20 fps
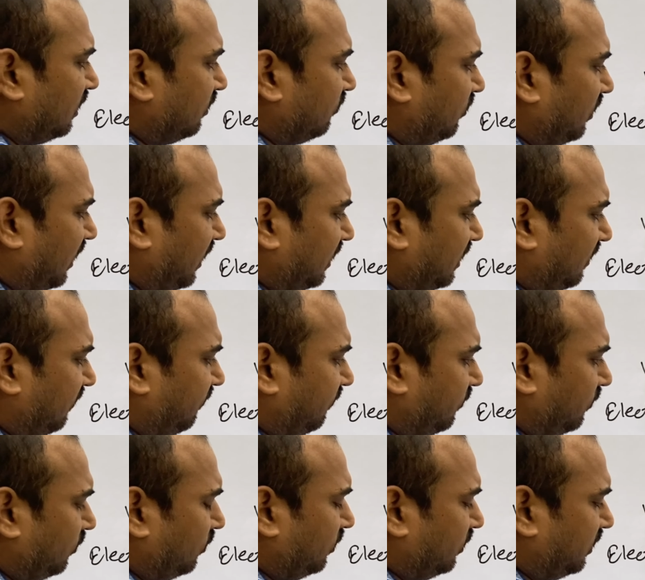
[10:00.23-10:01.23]
जाएगा
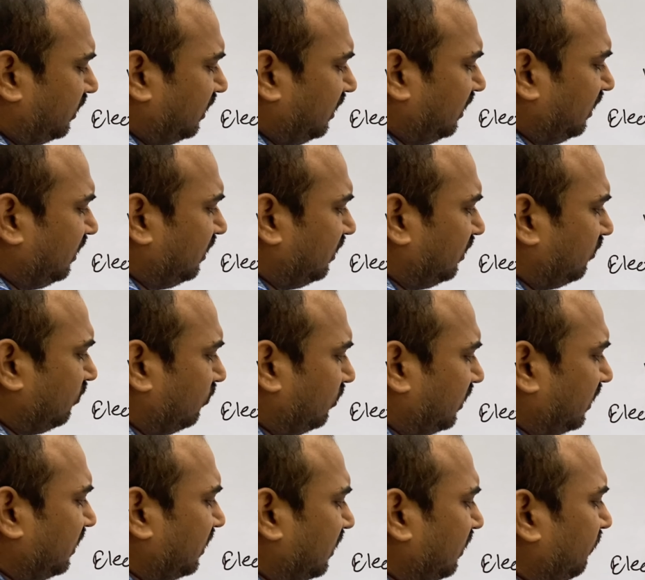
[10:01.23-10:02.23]
फोर्टी इंटू
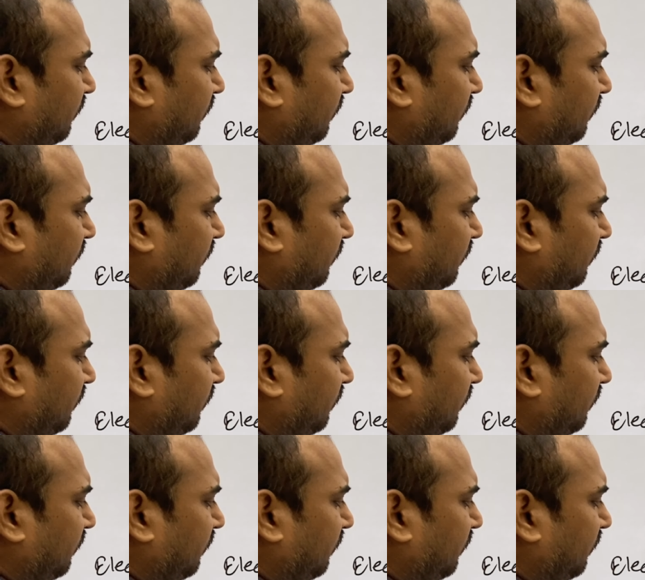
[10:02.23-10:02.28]
टेन की